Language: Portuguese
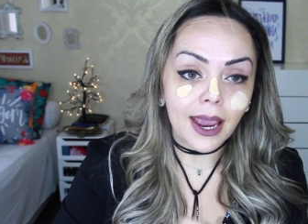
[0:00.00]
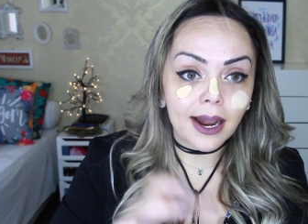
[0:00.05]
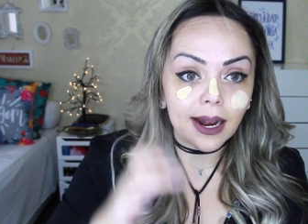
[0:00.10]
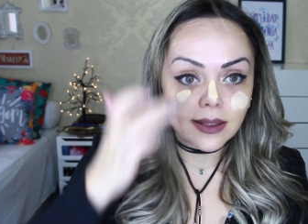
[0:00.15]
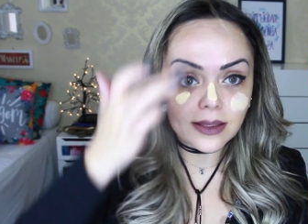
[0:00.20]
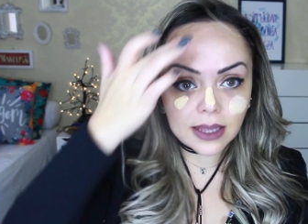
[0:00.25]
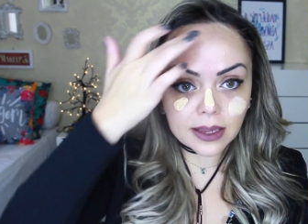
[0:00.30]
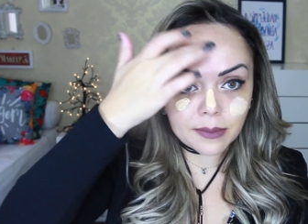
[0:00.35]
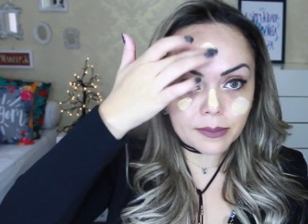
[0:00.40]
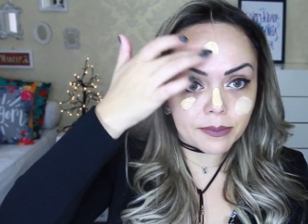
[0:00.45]

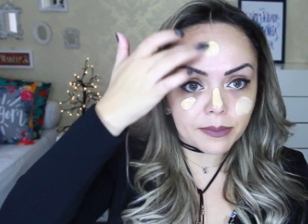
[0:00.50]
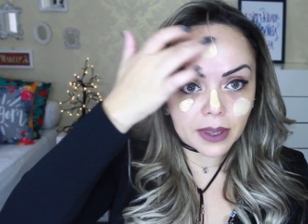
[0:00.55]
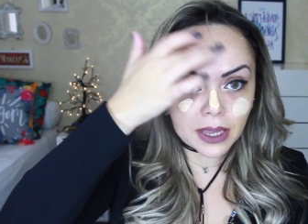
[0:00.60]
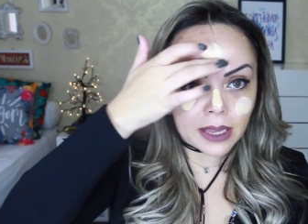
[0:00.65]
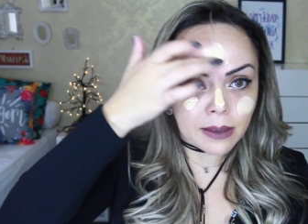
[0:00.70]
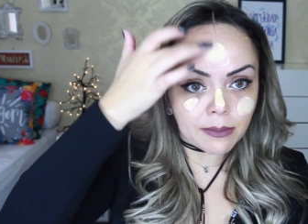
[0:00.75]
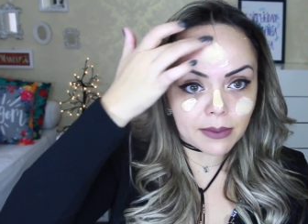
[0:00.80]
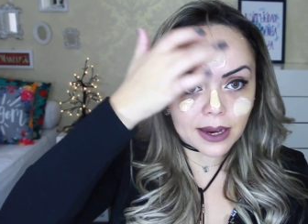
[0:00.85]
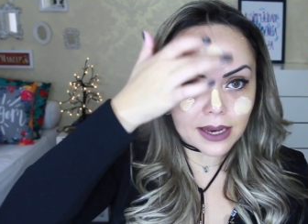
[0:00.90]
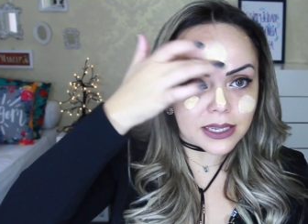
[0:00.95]
ela tem
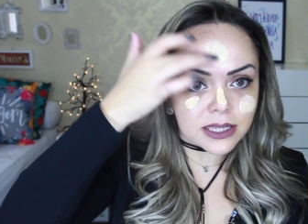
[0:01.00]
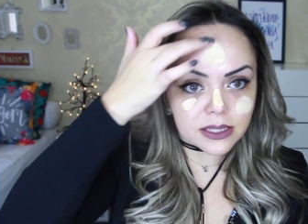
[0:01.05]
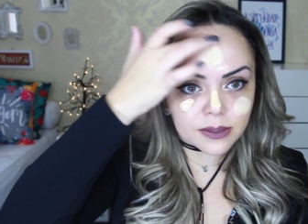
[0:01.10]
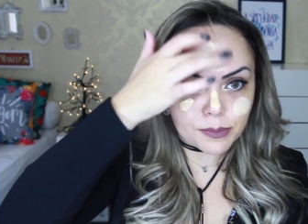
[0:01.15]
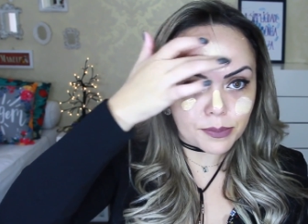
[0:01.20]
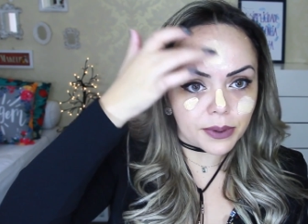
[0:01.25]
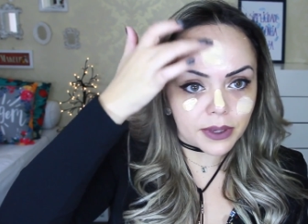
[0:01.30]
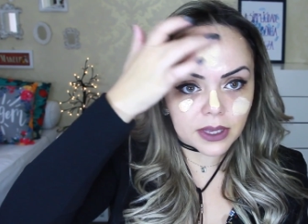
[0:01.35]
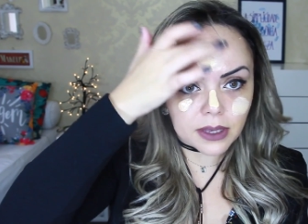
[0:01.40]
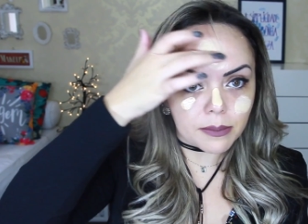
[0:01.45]
bem
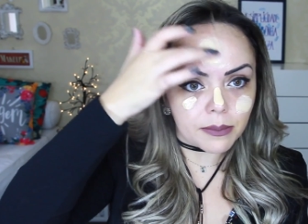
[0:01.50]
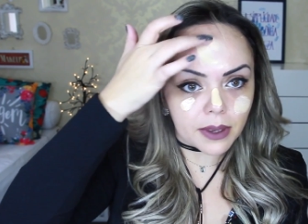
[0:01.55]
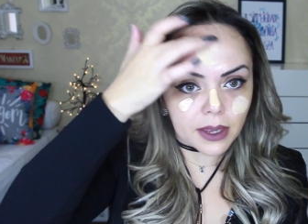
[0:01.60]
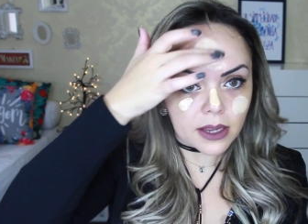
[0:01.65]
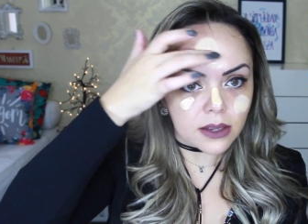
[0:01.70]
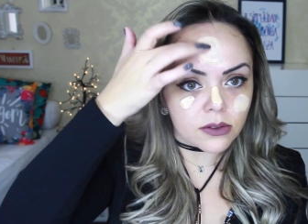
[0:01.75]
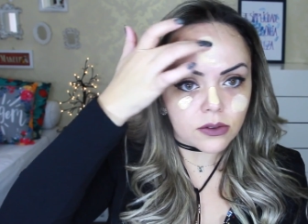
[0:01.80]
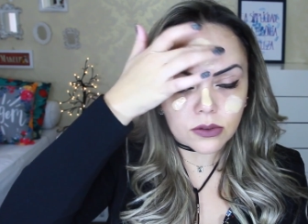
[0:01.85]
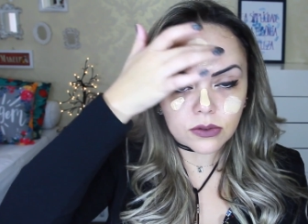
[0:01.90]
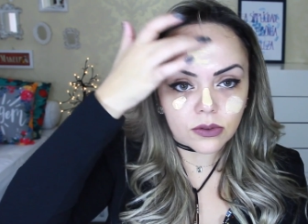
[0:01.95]
mais
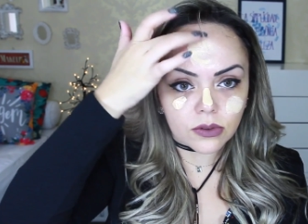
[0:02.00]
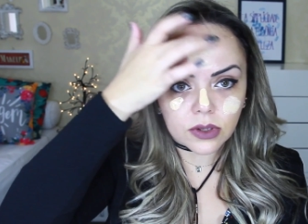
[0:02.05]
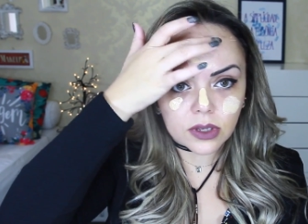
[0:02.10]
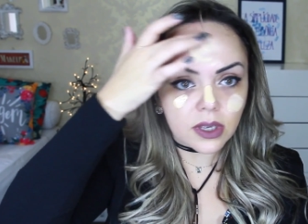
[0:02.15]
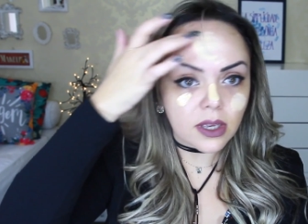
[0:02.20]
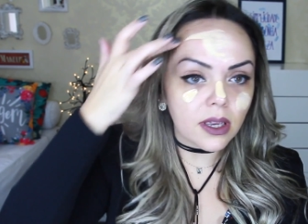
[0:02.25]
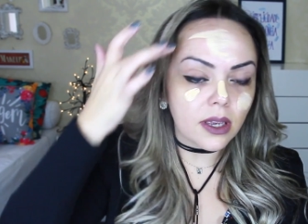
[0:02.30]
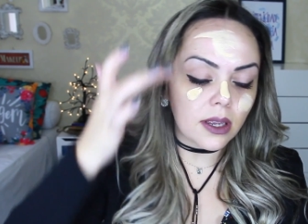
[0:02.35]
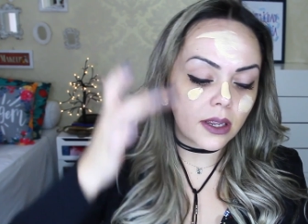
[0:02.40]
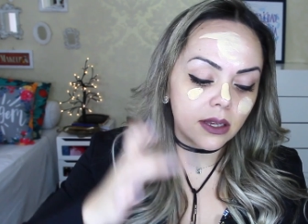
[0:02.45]
pigmento do
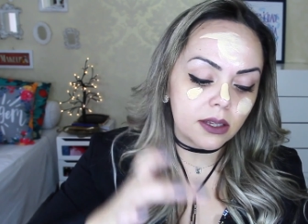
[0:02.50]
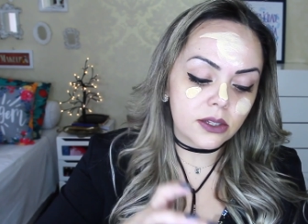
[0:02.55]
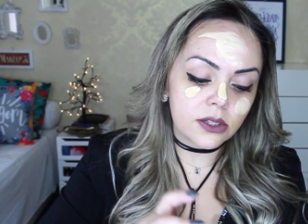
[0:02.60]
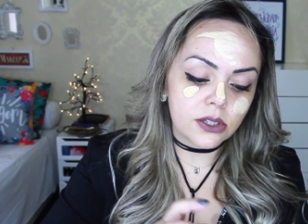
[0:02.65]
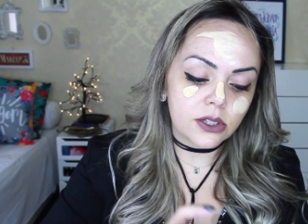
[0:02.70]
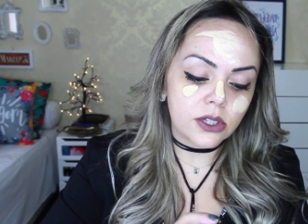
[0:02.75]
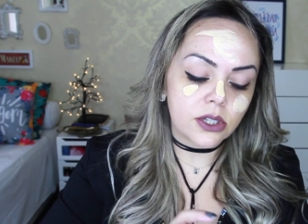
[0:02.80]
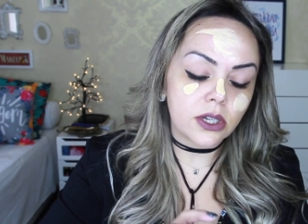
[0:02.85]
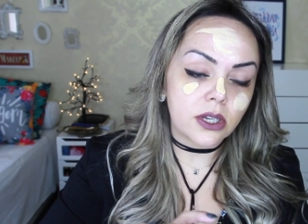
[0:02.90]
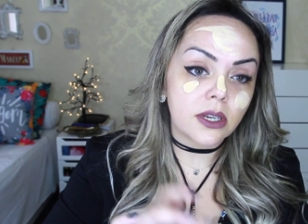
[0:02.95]
que
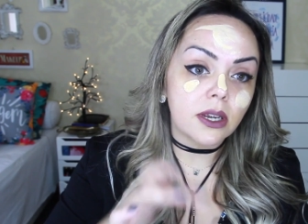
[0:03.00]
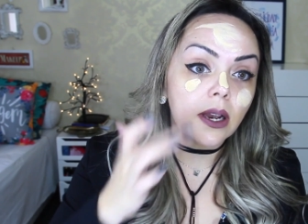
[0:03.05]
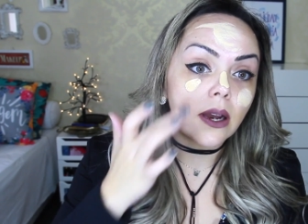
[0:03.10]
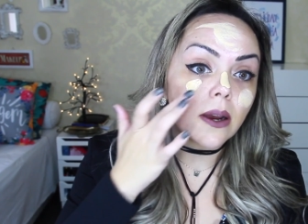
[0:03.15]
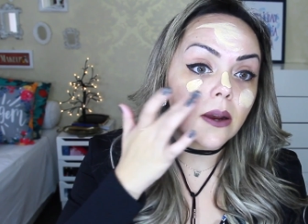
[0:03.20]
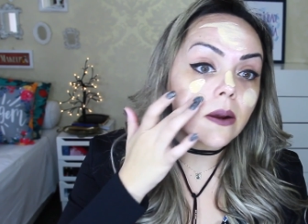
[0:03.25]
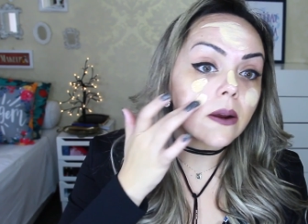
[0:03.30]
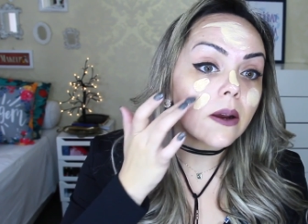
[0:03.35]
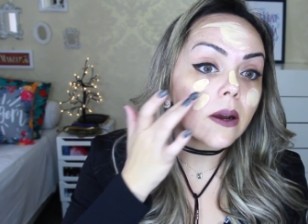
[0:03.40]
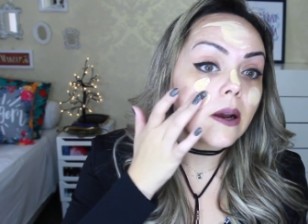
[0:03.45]

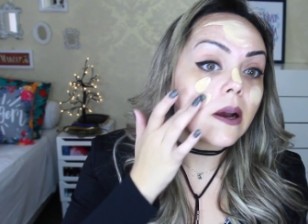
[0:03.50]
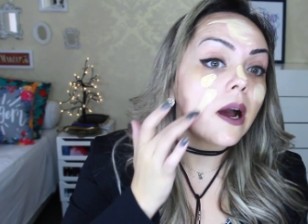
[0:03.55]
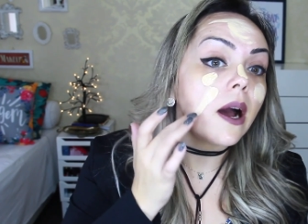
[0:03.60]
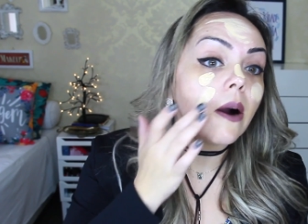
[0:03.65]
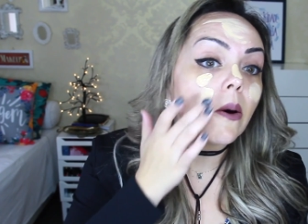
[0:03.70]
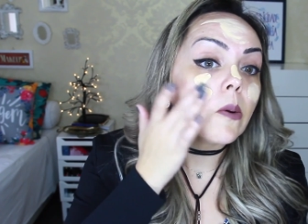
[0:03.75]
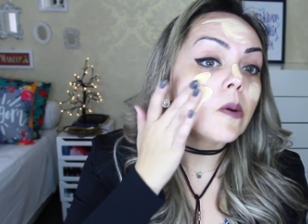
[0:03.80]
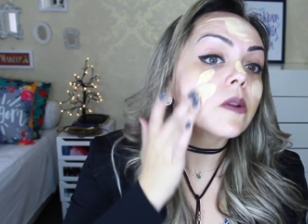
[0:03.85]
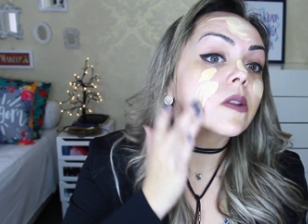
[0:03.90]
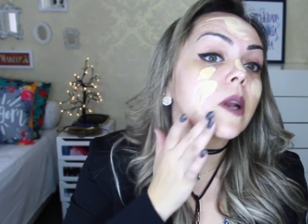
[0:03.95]
tinha
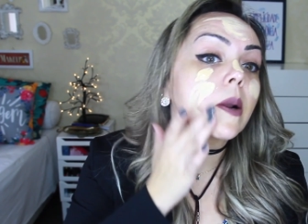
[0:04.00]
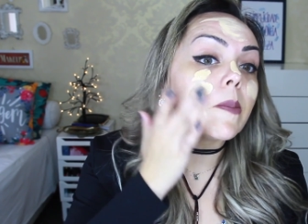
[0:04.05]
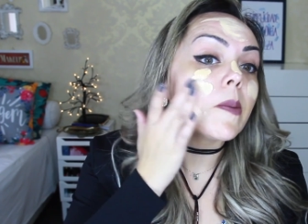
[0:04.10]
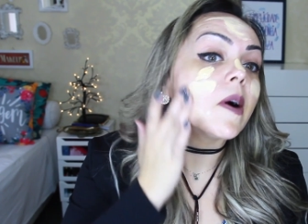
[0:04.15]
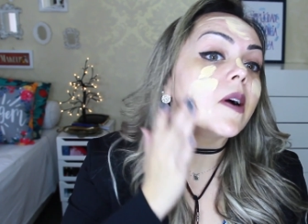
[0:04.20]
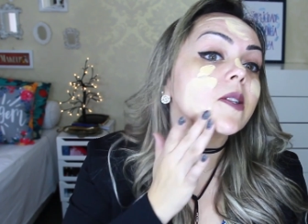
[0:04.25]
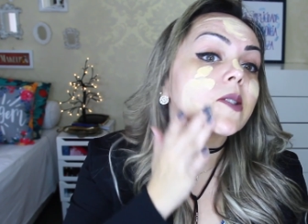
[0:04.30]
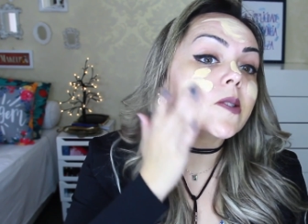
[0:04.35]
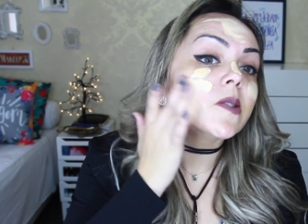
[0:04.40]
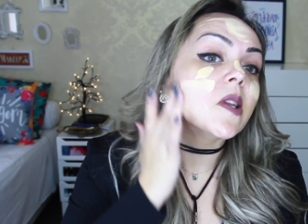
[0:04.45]
a outra
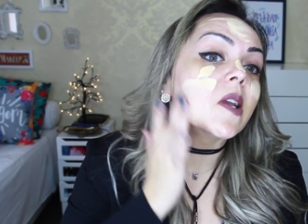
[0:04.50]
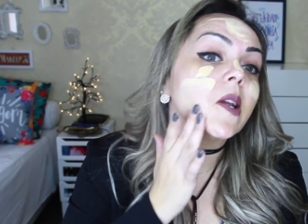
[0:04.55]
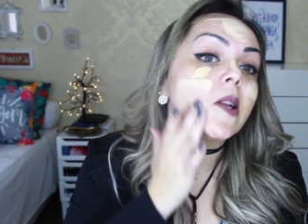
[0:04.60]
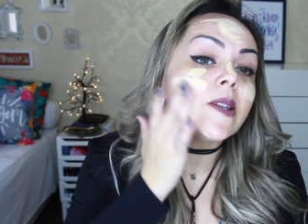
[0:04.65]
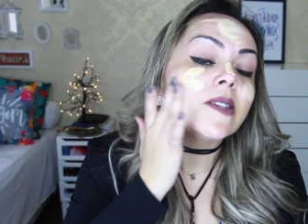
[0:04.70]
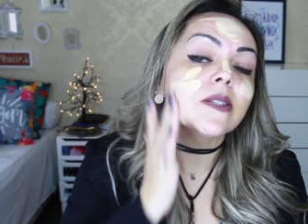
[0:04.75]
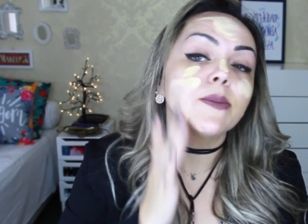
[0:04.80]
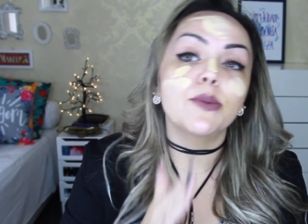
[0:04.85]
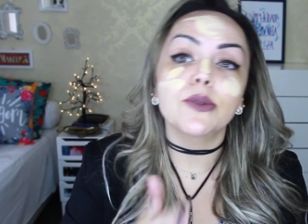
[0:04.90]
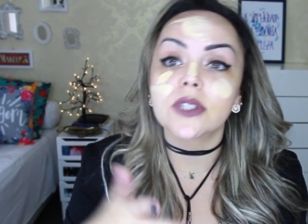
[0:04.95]
base
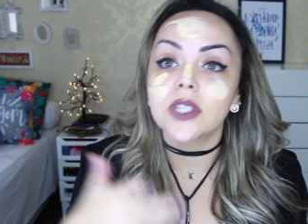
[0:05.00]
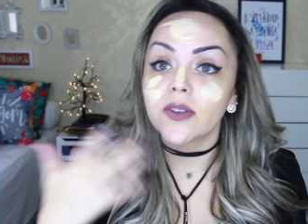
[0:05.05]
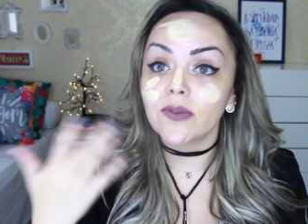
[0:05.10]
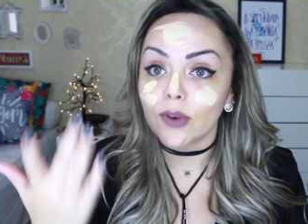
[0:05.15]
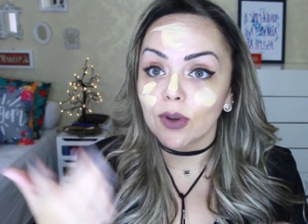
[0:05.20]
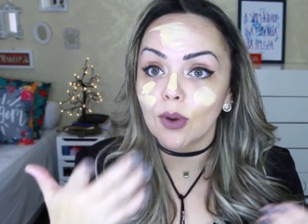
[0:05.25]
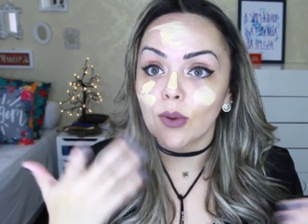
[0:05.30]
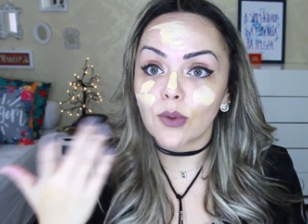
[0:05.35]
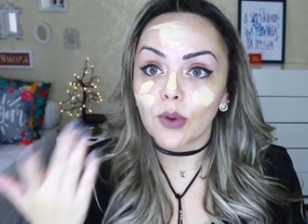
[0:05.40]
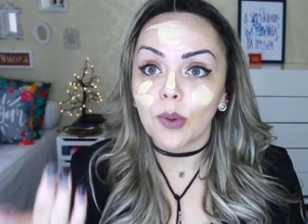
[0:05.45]
deles,
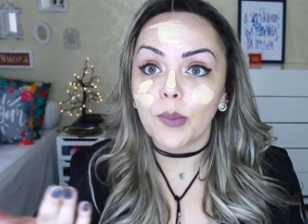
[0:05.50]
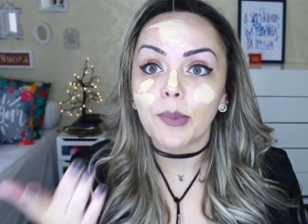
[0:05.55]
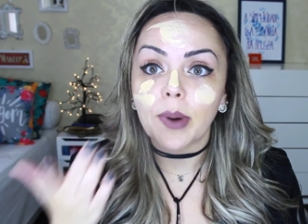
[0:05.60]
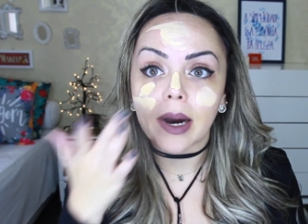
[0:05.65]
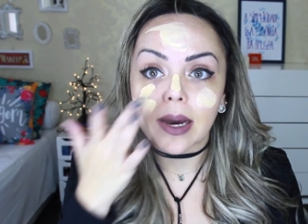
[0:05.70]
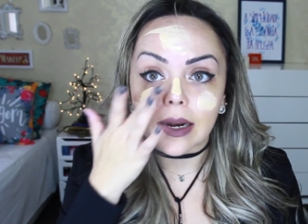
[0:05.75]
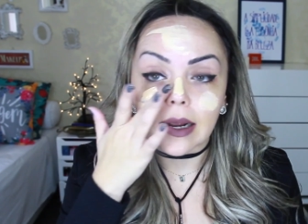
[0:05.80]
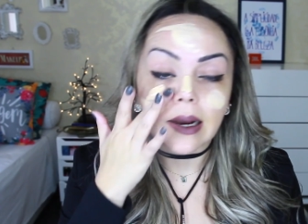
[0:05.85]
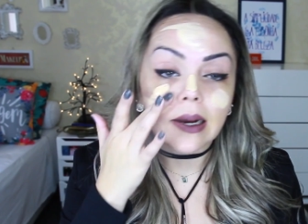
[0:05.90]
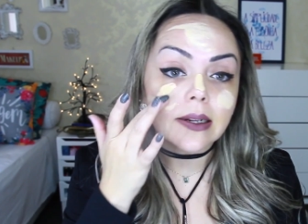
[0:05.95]
impossível não
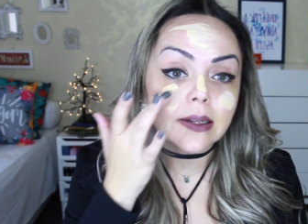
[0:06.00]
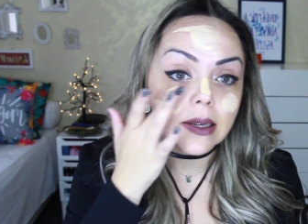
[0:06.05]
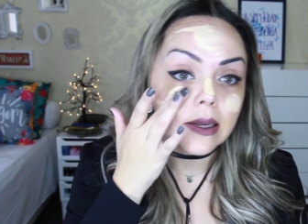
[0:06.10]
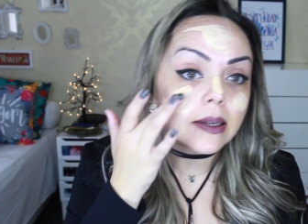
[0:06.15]
comparar,